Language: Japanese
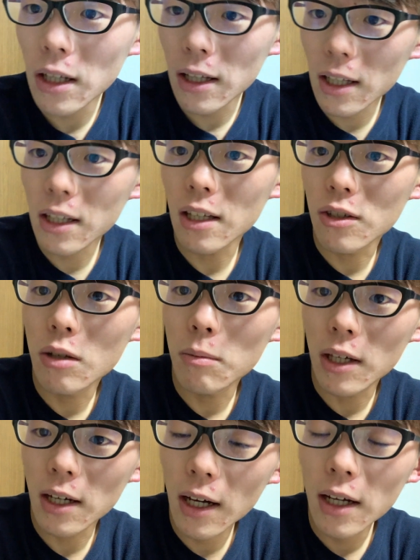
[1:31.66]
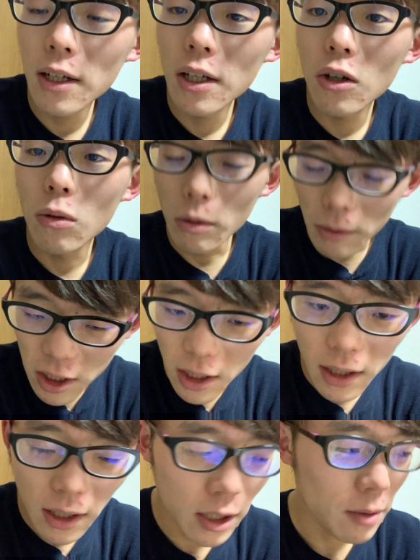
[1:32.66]
だなって睡眠が思いまし
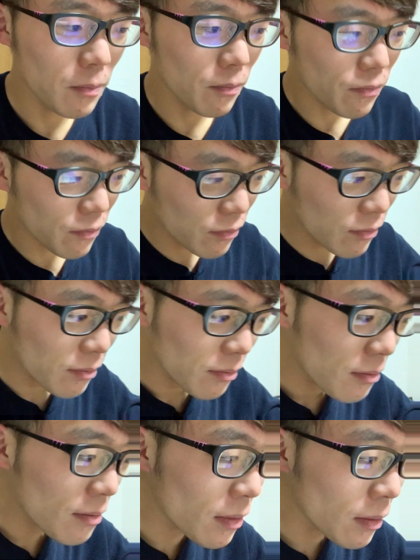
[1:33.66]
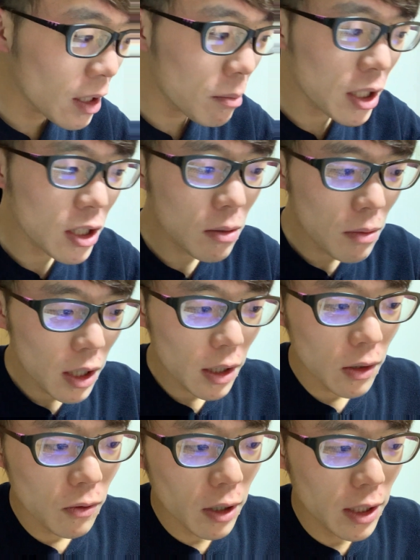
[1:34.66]
た。はい。で、3つ目
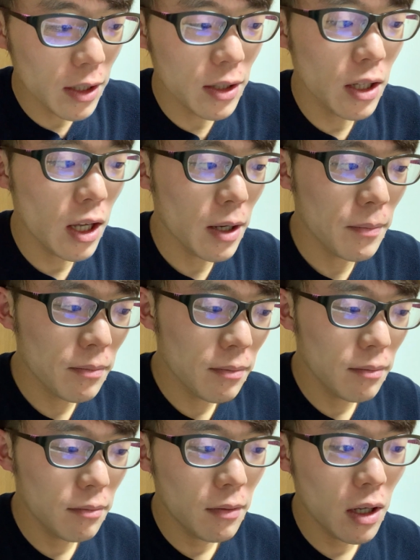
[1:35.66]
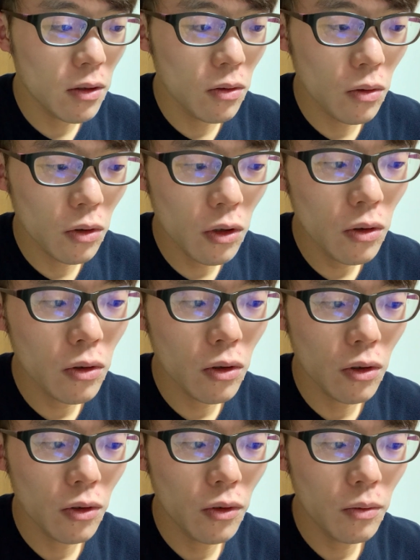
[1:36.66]
はですね、えっと、今
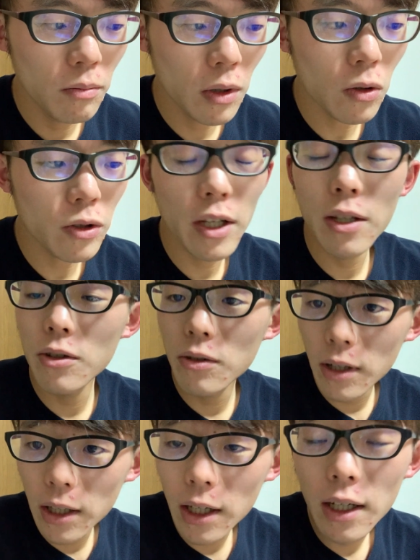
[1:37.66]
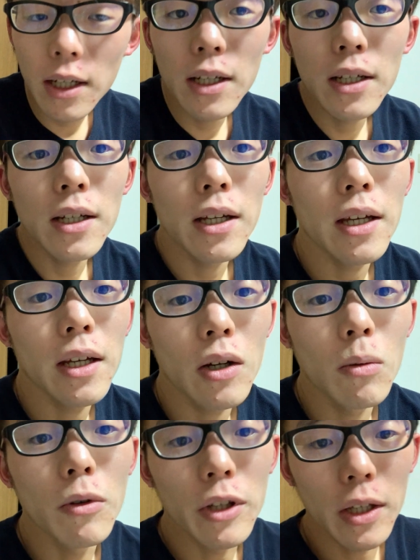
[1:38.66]
日、まあ、午前中かな、えー、
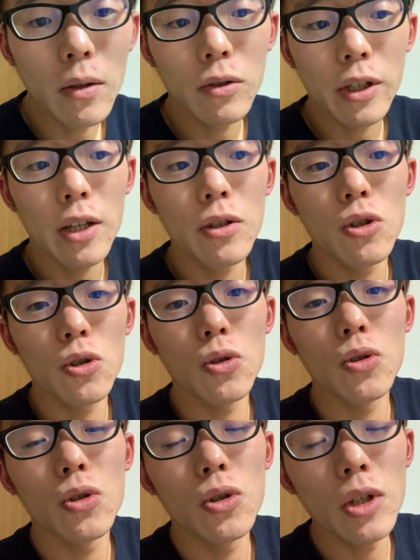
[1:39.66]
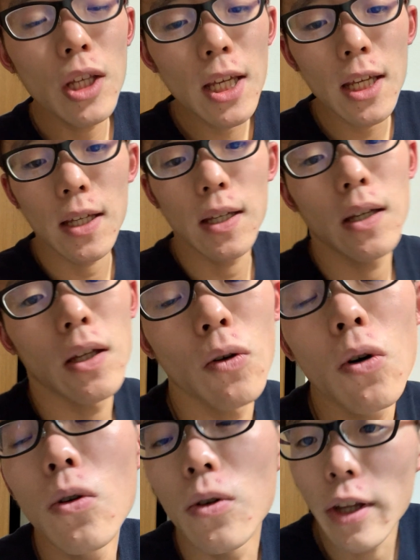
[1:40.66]
主に午前中に、えっと、
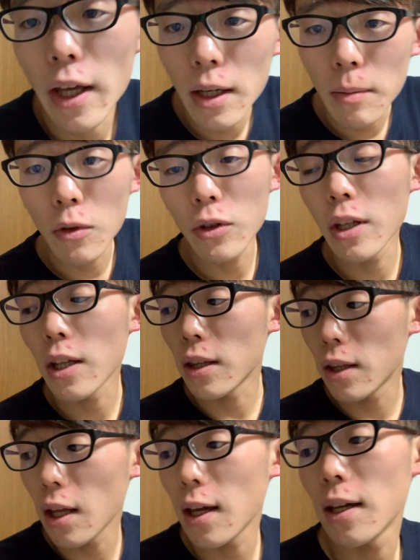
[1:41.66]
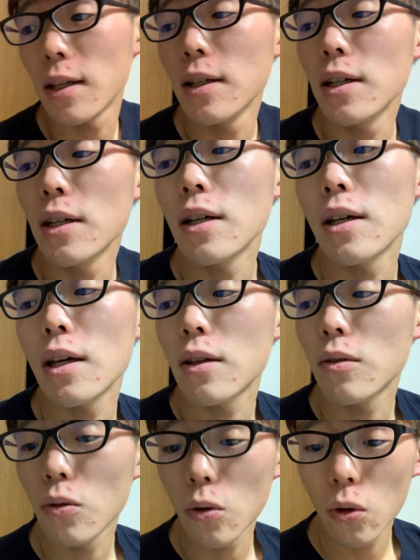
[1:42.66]
本をね、持ってって、
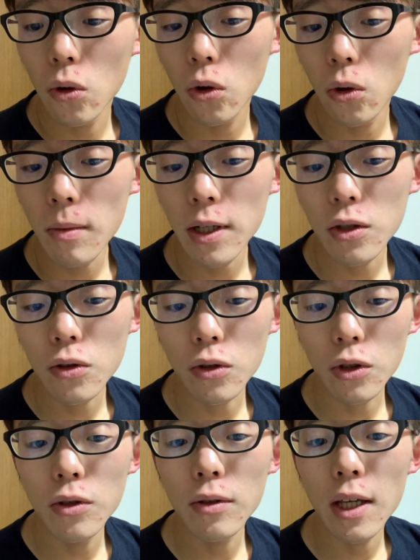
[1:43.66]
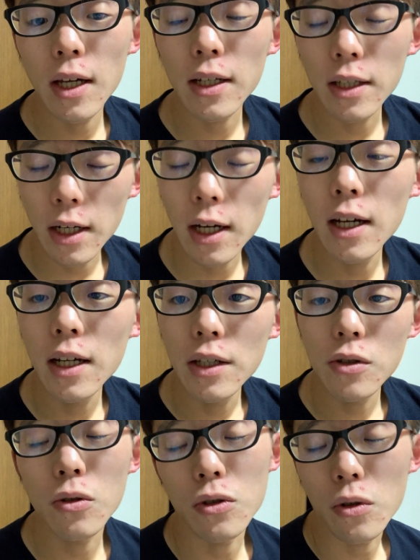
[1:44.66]
えっと、まあちょっと休憩がてら、
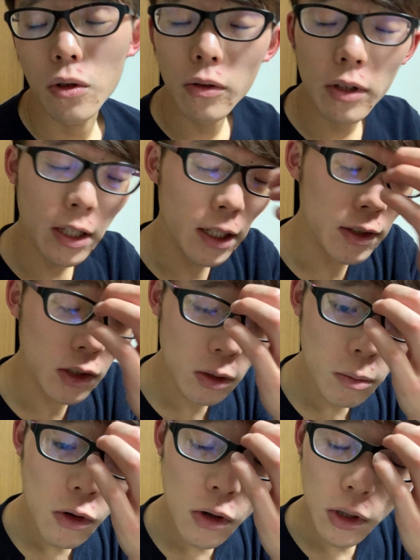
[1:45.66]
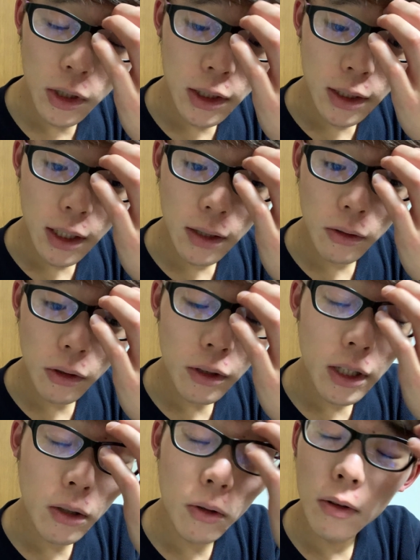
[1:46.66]
ちょこちょこ読んでたんですけども、あの、読ん
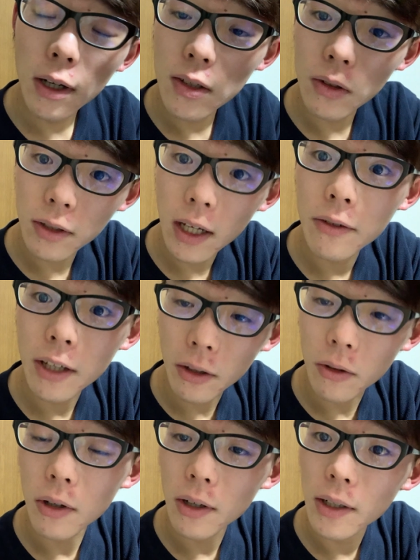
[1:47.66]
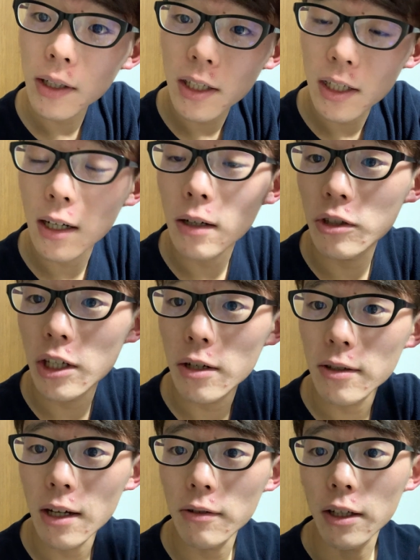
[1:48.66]
でた本がそのサウナの、医者が教え
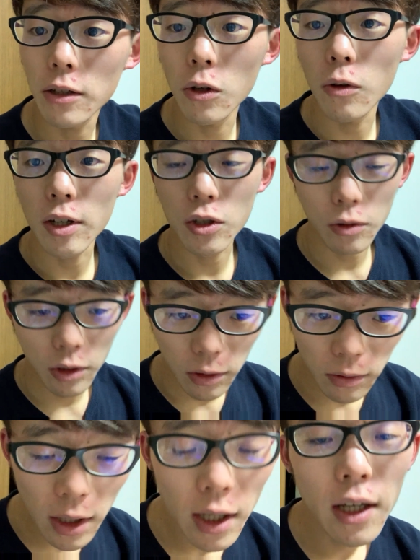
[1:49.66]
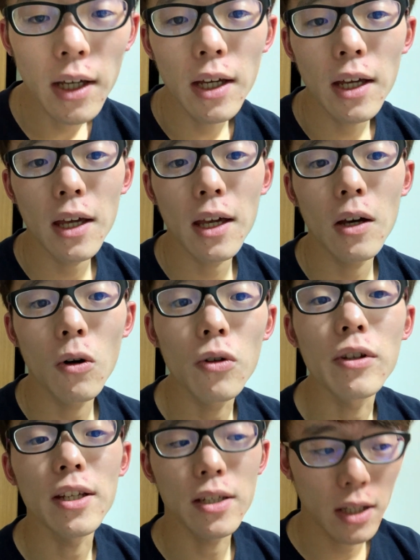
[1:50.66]
るサウナの教科書っていうね、えー、
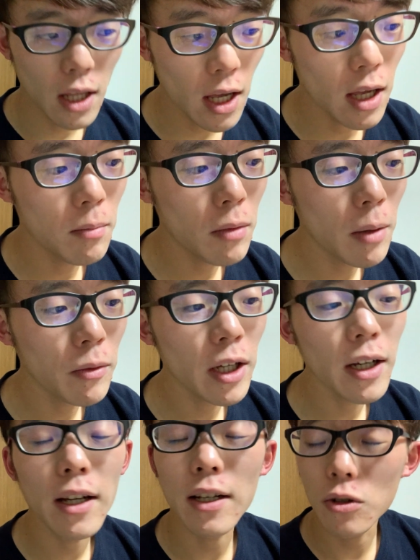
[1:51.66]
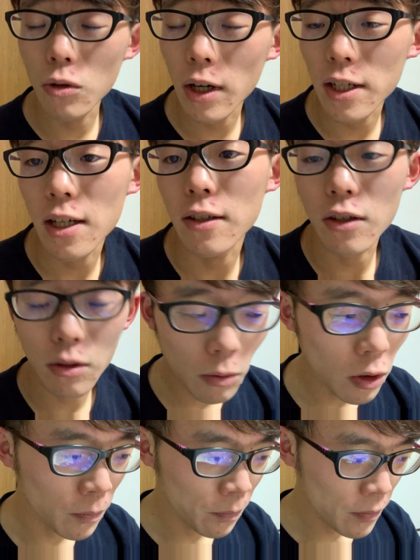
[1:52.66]
本でして、前も何回か紹介したんですけど
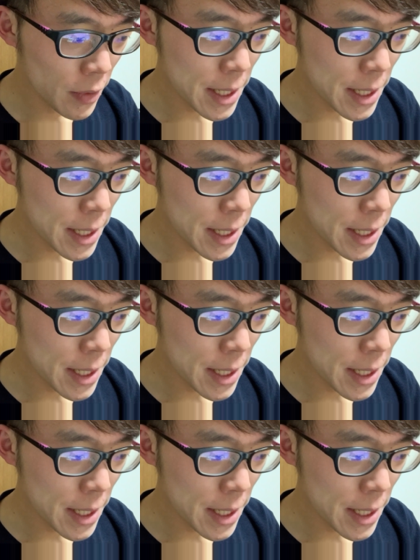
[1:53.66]
も、